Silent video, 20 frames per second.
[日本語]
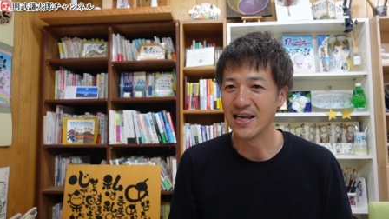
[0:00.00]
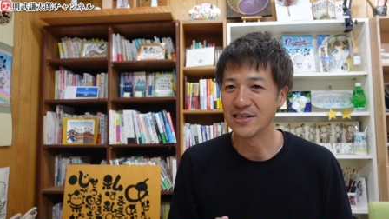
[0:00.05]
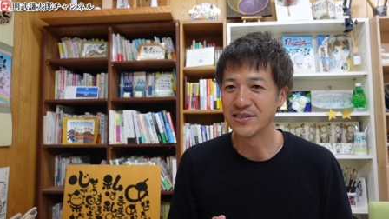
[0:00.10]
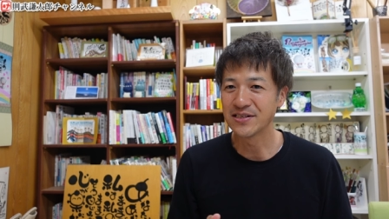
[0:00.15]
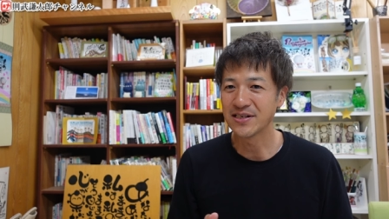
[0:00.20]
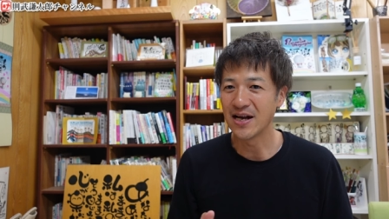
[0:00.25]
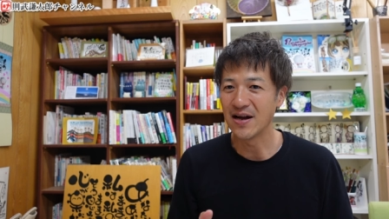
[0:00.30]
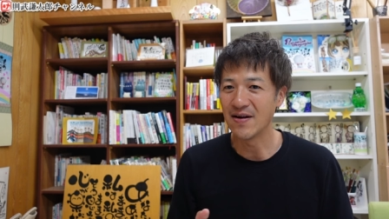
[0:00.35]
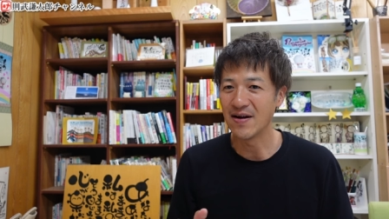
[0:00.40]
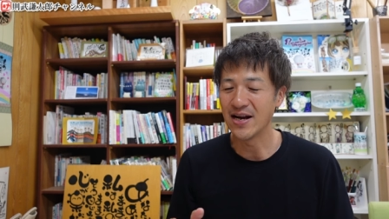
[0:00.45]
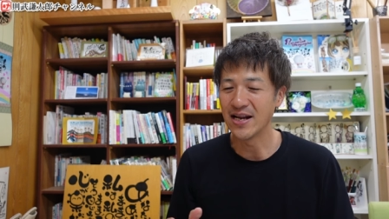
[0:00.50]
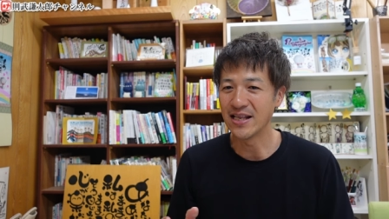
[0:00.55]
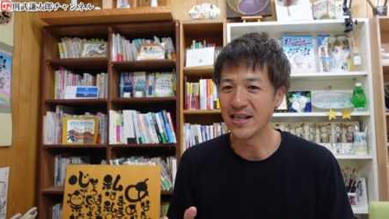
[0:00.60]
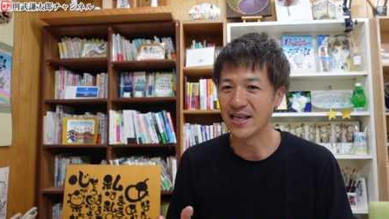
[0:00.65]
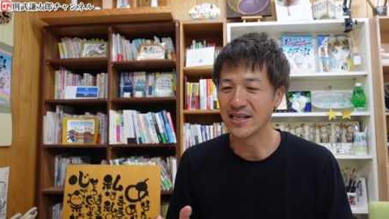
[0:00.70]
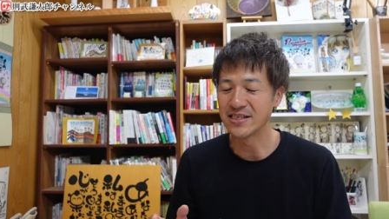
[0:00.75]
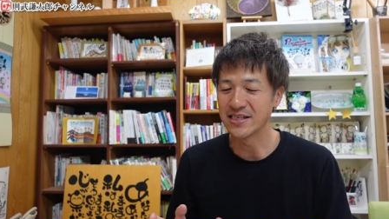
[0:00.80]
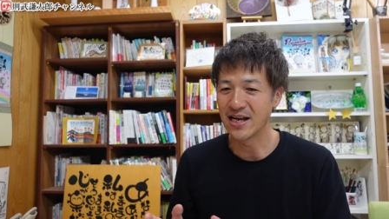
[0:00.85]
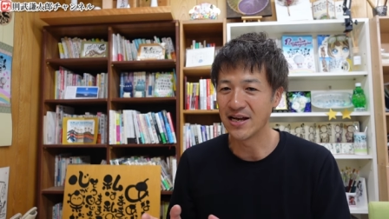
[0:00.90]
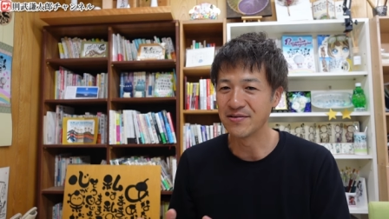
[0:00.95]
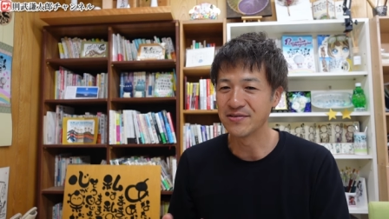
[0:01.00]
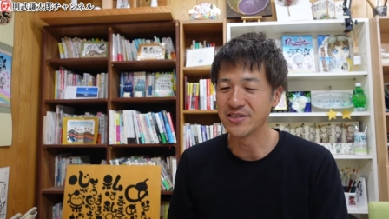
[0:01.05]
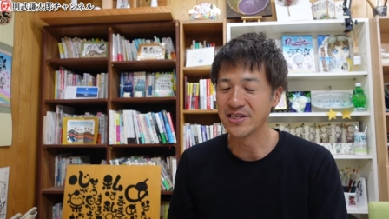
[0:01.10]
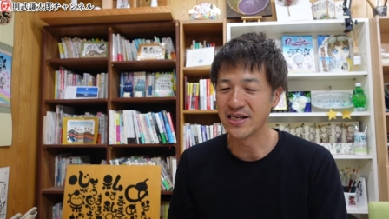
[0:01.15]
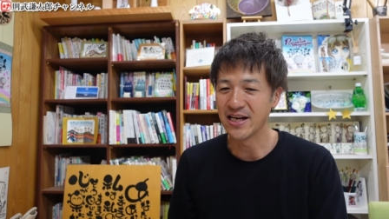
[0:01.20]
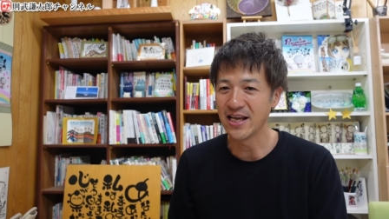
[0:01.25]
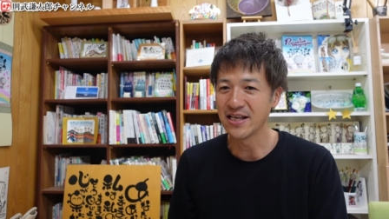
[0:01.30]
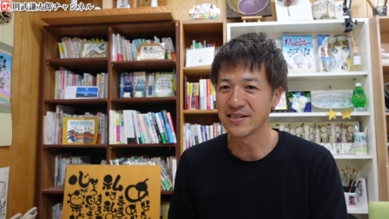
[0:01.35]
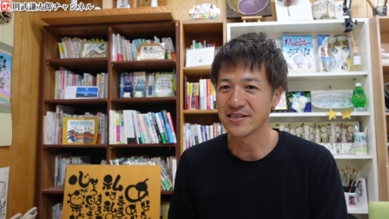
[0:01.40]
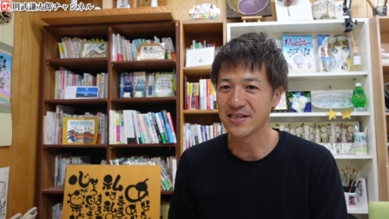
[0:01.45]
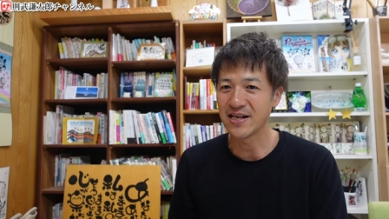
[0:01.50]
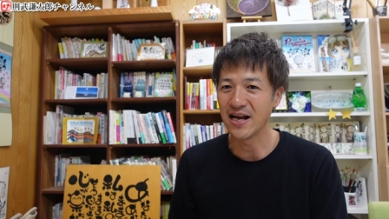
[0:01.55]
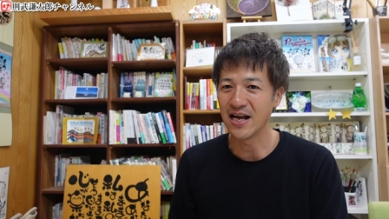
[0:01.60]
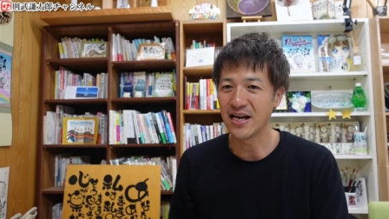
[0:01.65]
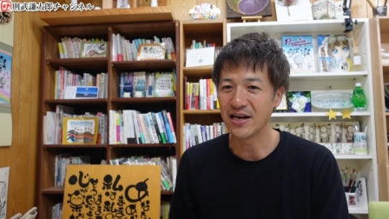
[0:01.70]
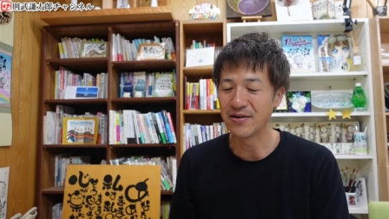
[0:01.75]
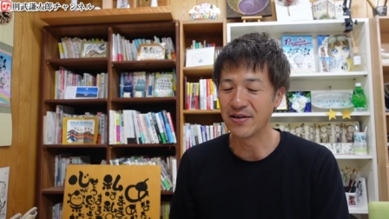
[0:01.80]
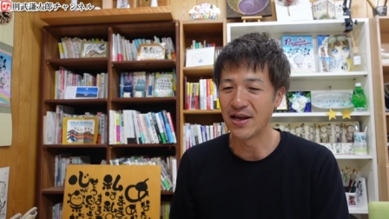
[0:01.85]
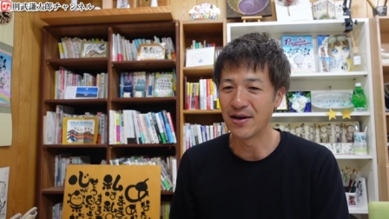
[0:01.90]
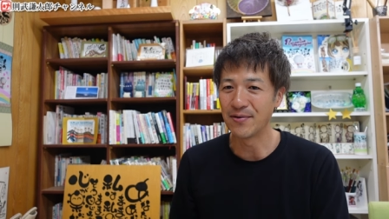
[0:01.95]
使われて近いうちにね使わ
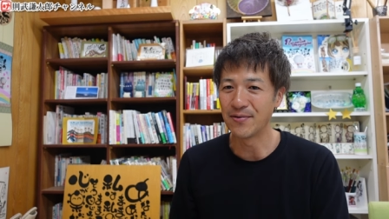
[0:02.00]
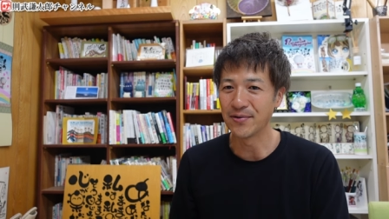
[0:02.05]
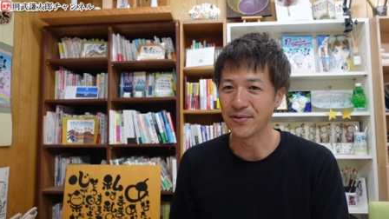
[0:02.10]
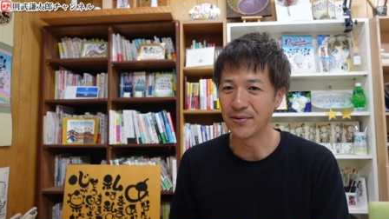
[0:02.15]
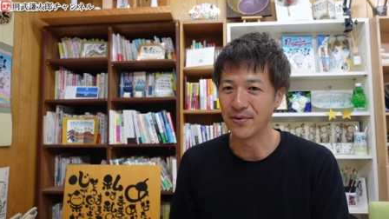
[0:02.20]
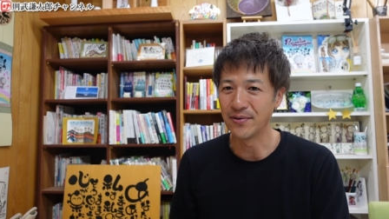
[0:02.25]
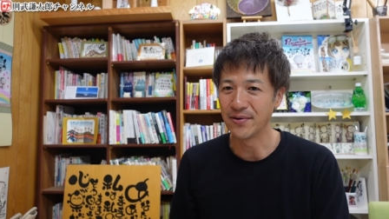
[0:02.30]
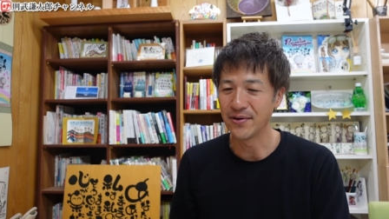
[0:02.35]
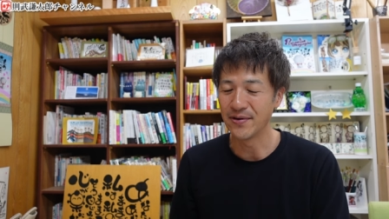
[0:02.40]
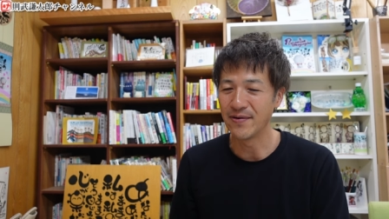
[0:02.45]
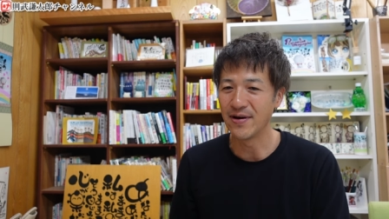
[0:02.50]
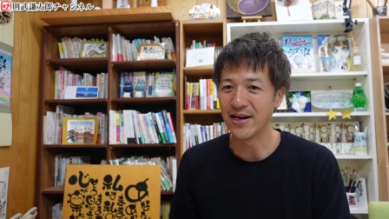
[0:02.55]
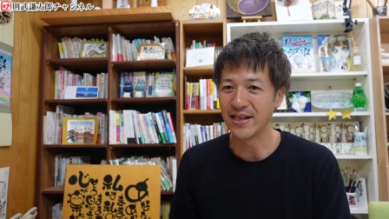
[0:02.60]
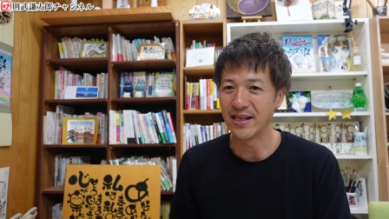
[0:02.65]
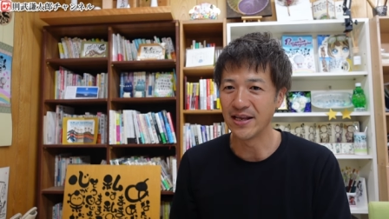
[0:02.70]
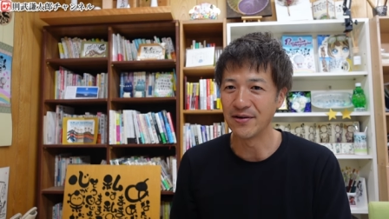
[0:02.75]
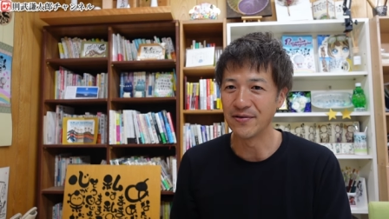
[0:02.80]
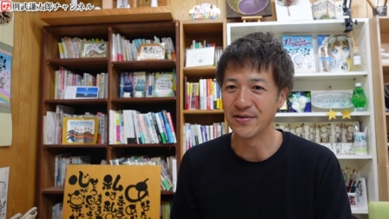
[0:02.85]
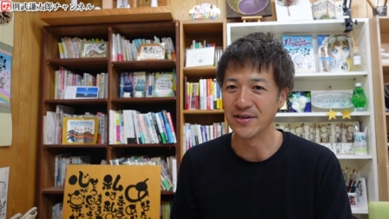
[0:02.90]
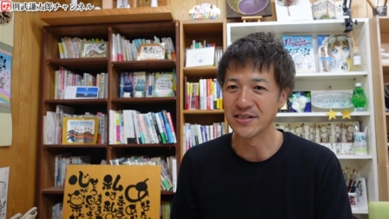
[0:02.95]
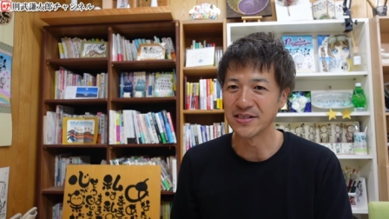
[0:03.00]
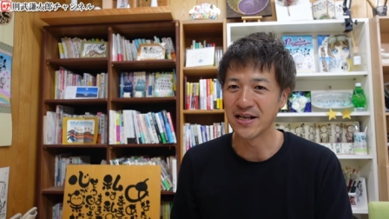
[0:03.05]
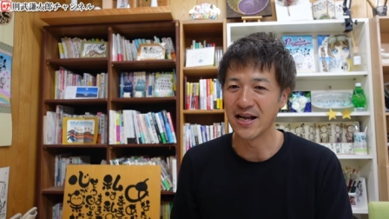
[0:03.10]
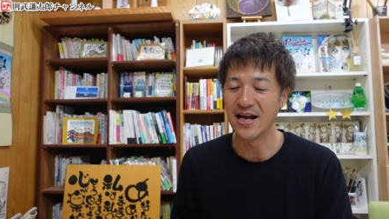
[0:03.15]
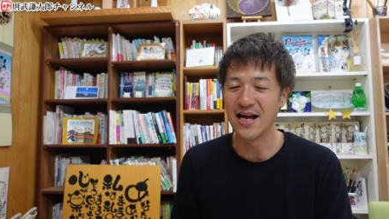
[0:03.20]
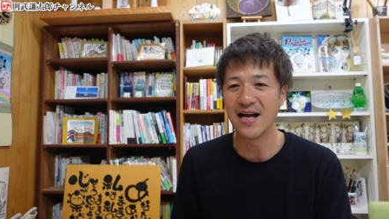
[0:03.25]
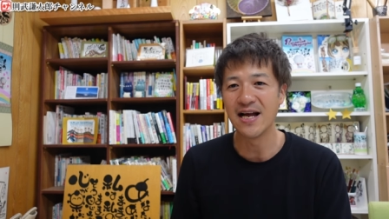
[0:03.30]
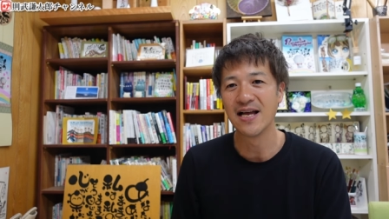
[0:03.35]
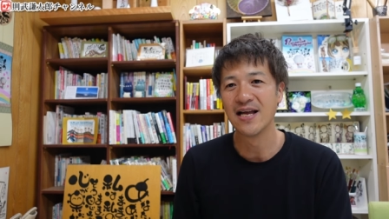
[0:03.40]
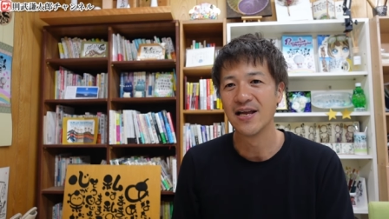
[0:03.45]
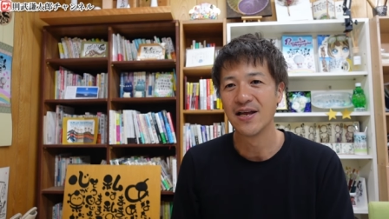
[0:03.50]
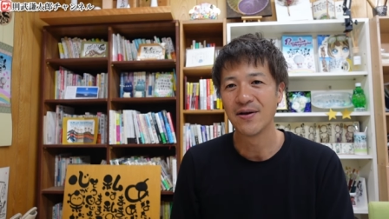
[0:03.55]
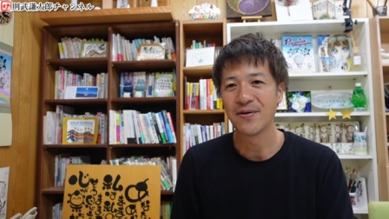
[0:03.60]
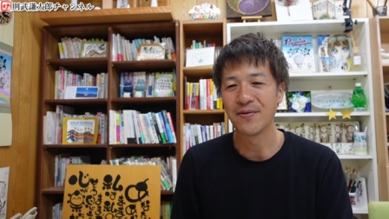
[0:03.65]
れるだろうと言われているんですが、